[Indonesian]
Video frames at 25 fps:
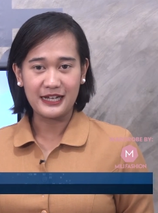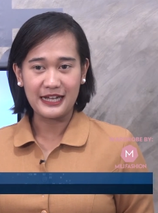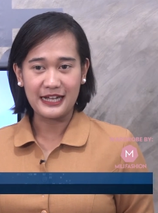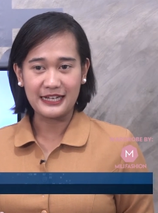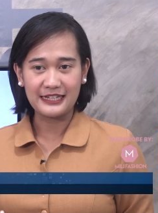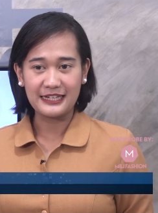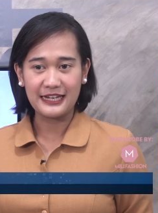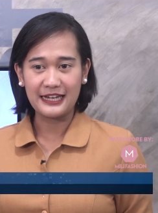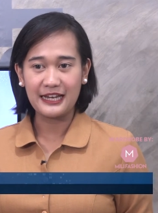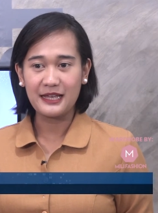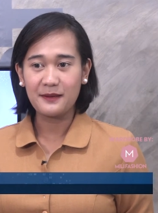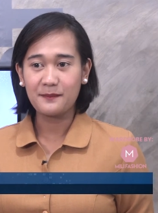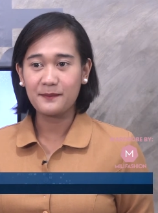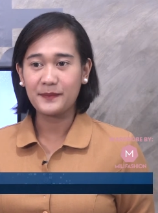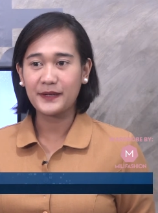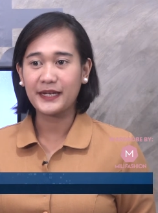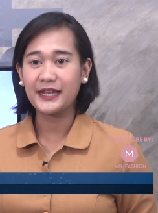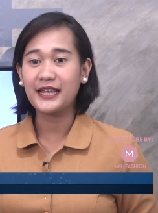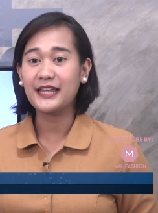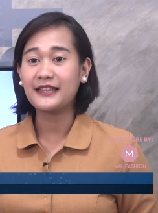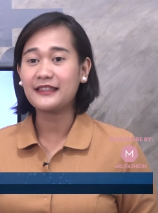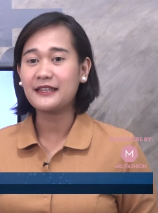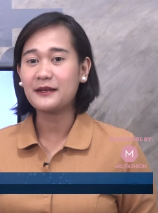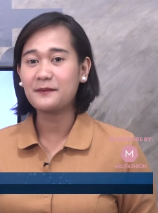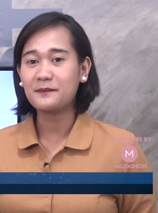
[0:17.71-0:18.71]
adalah
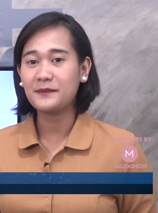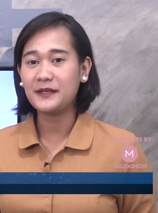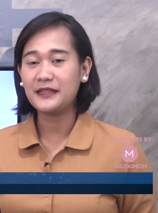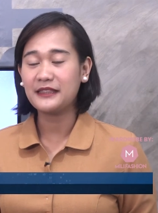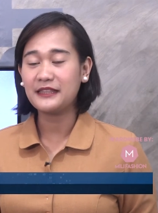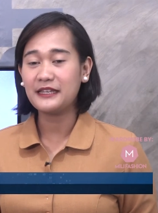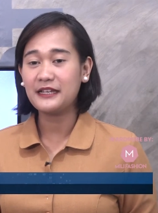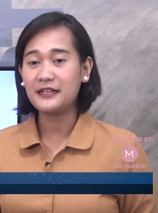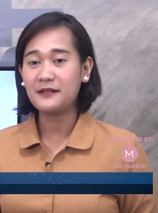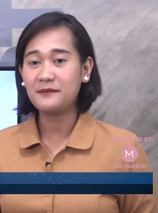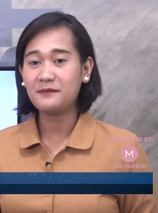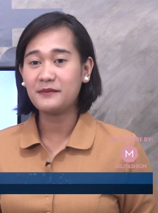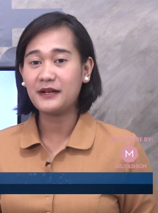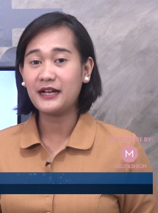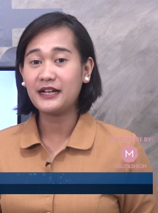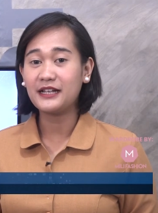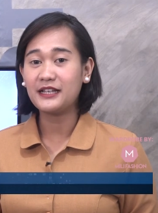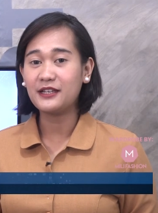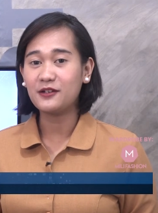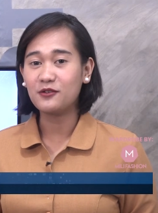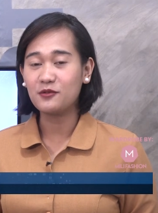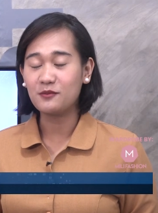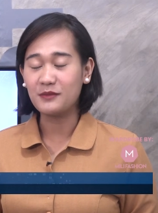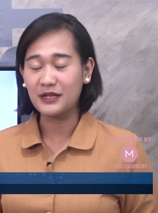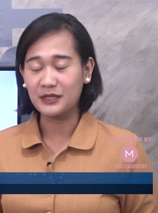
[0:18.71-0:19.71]
peringatan penting
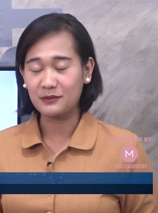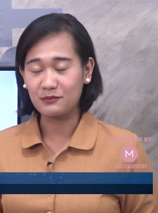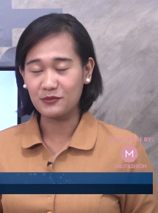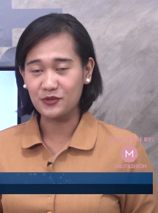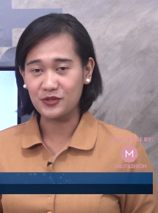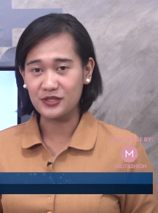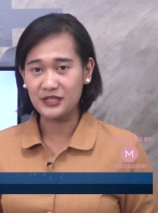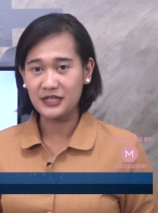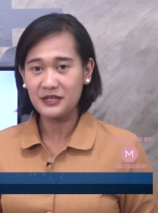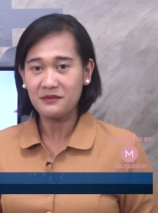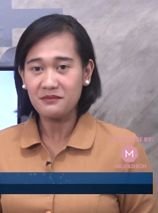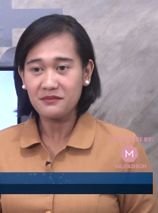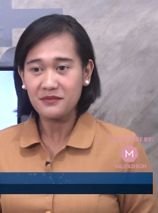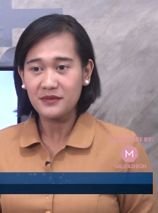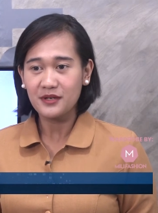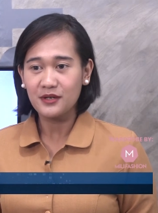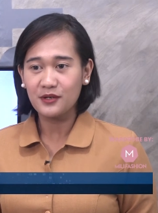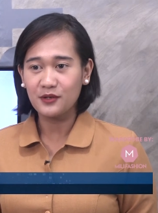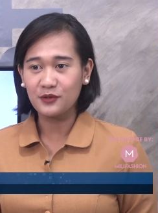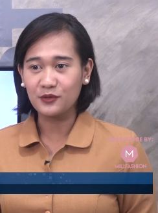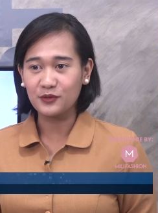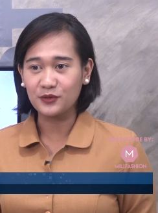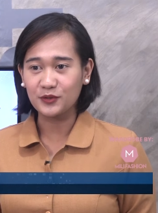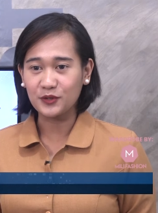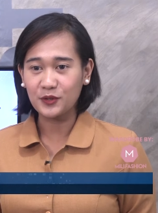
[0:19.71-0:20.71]
bagi umat muslim
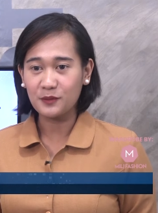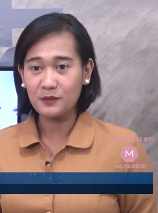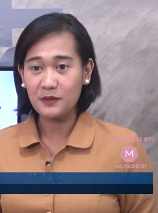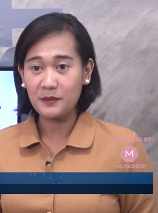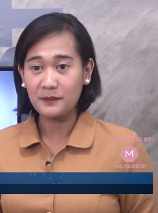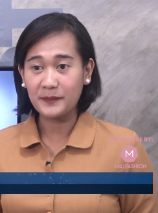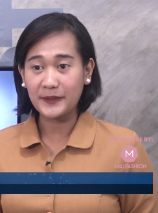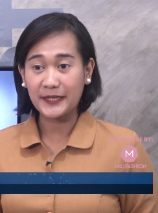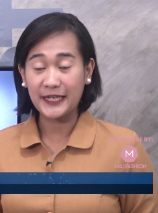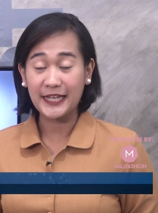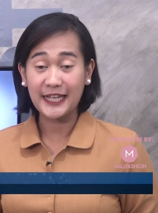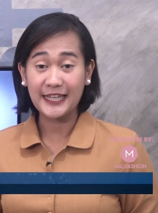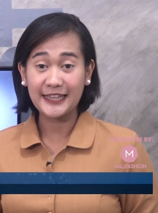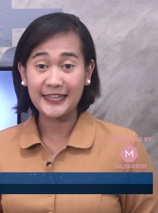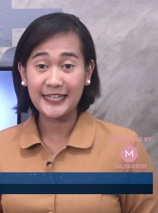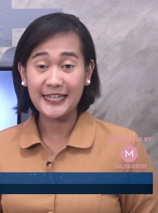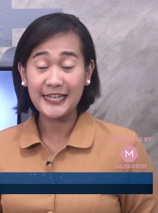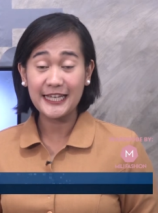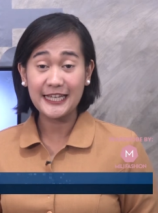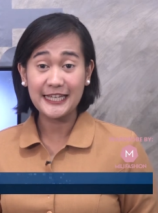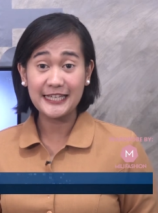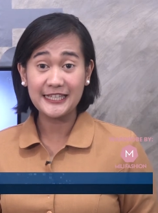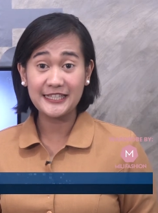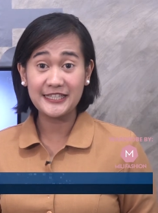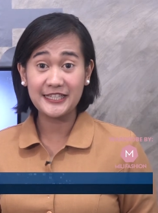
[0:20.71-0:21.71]
untuk memperingati
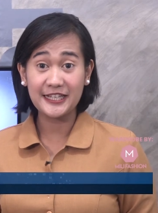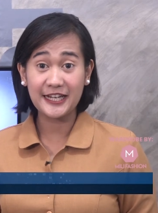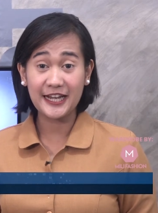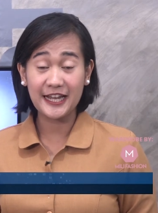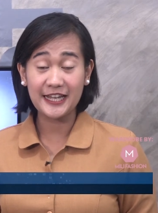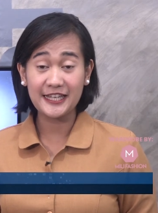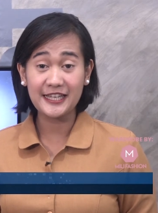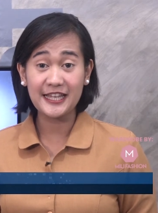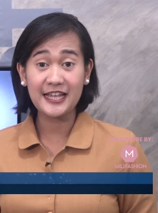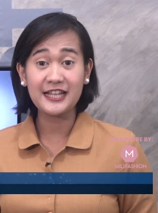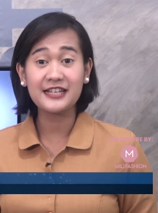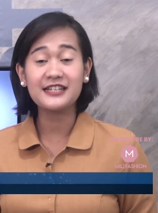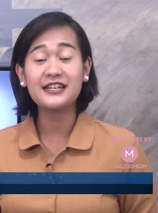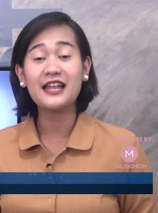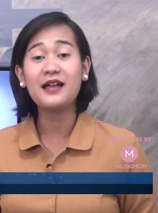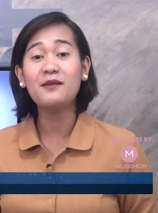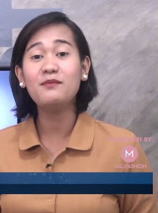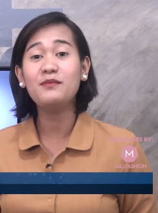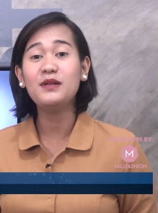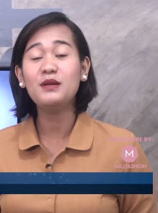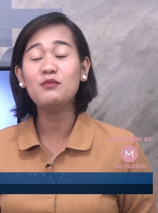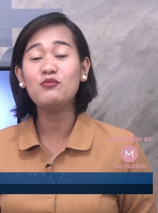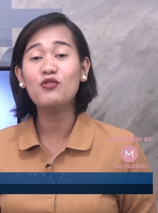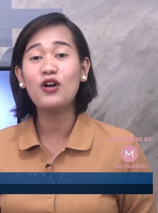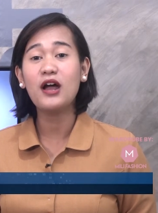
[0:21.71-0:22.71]
hijrahnya
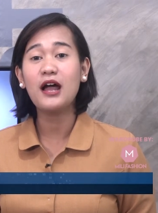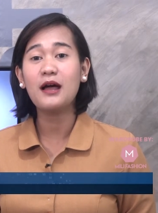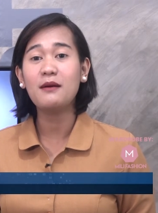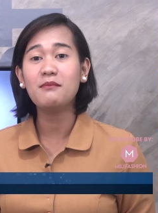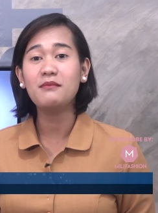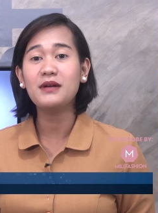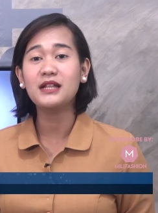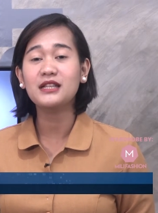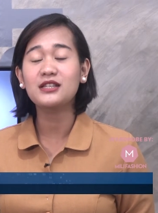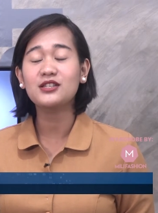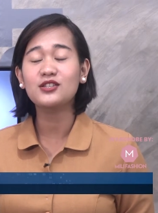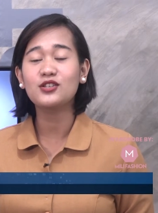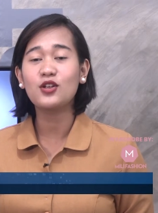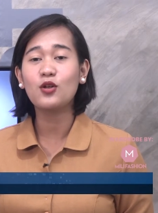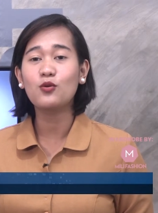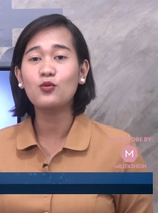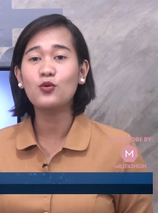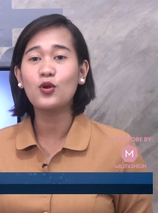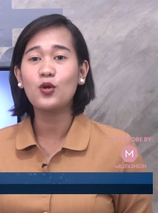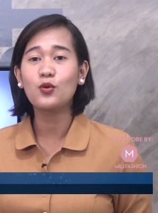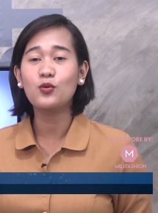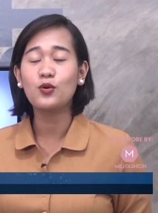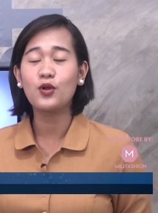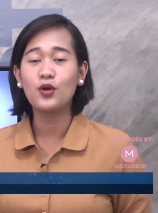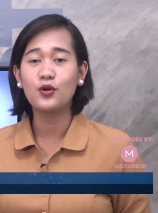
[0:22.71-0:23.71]
Nabi Muhammad
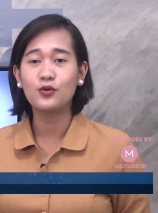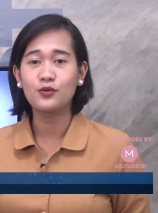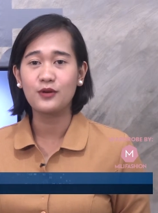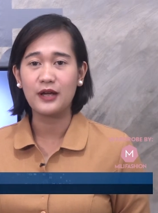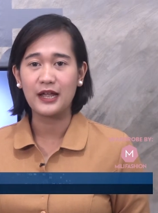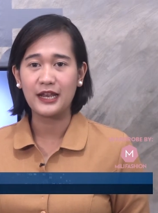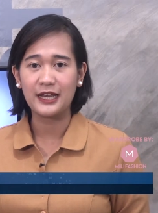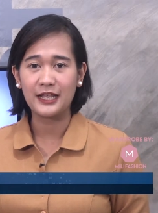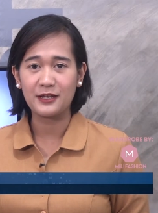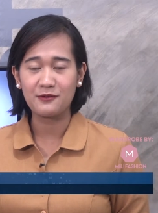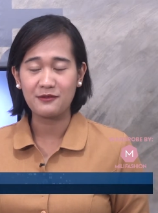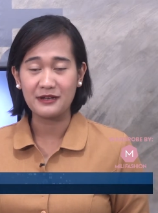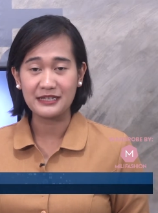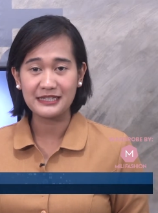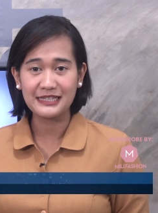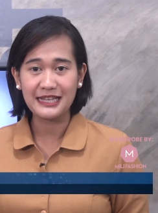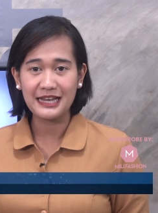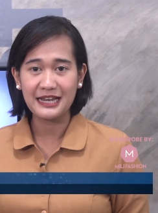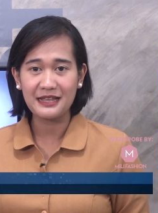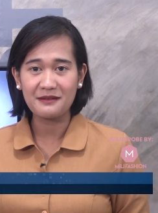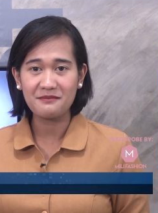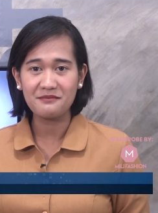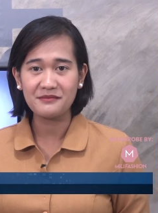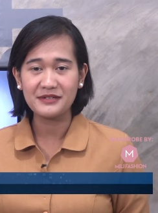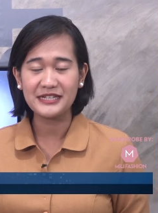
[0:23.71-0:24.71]

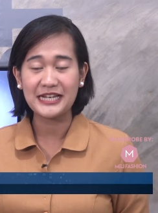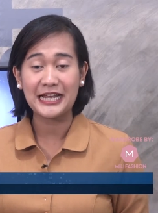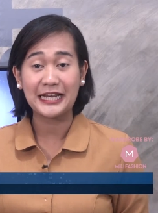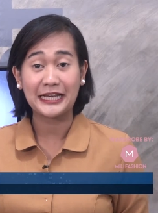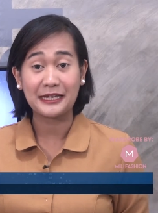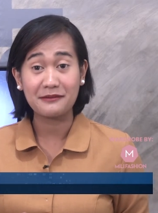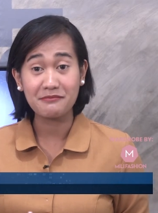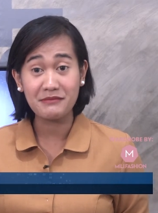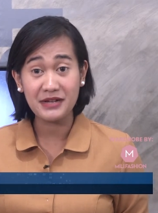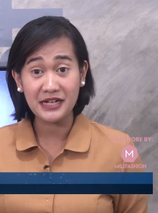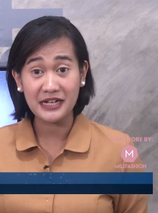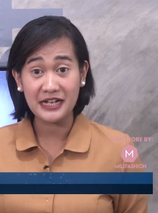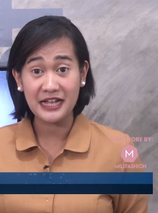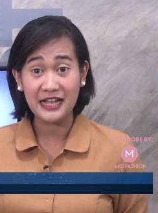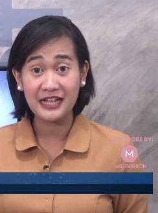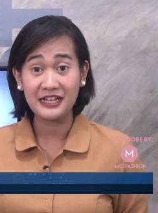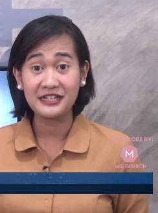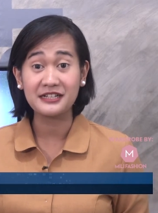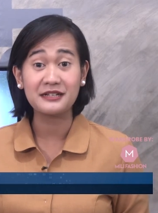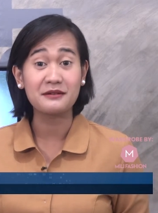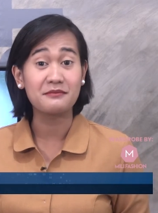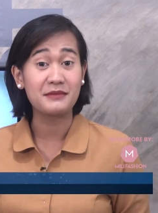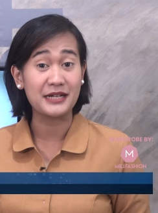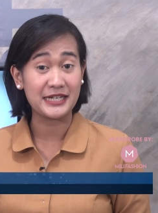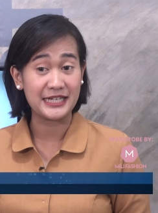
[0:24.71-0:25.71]
SAW dari
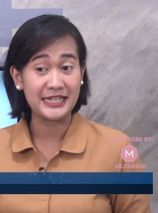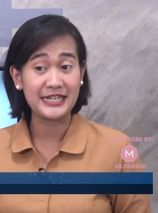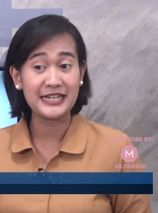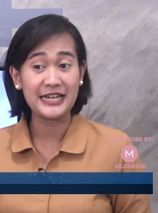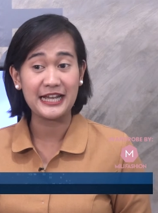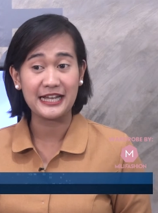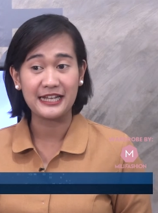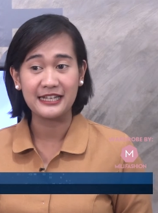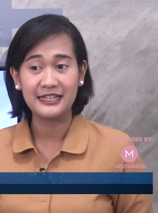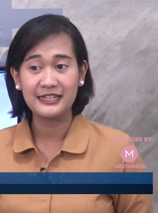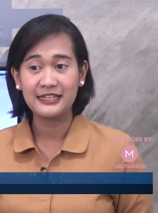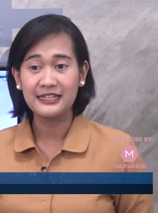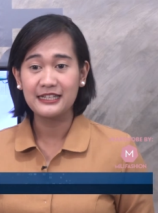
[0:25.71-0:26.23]
Mekah ke Madinah.